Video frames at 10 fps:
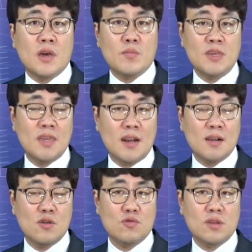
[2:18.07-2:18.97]

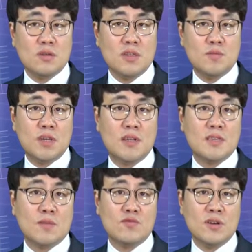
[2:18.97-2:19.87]
미달할 경우에는 입찰
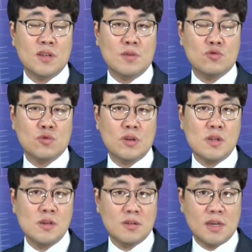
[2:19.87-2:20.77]
자체가 불가능하므로
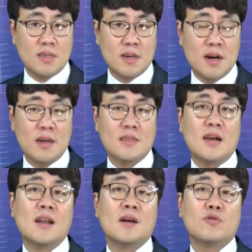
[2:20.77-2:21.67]
1년 자체가
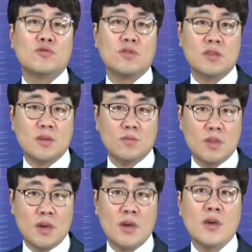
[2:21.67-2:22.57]
날아가 버릴 수 있기
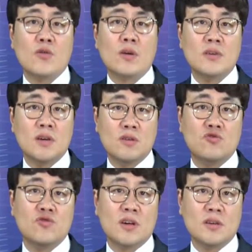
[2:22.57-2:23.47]
때문에 굉장히
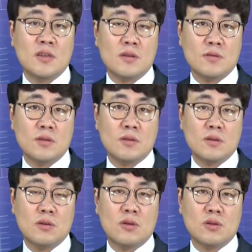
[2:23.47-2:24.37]
주의하셔야 될
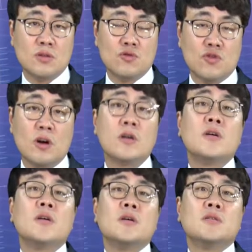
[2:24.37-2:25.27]
것이고요.
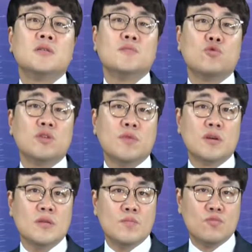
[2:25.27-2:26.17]
지금
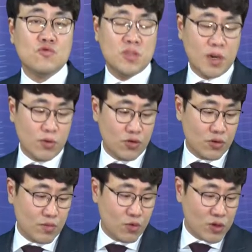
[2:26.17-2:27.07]
보시면은 부채 비율 을
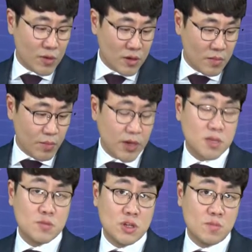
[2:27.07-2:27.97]
보시면은
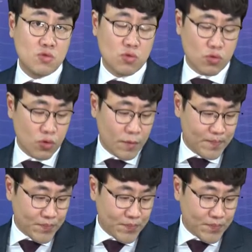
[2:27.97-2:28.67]
117%고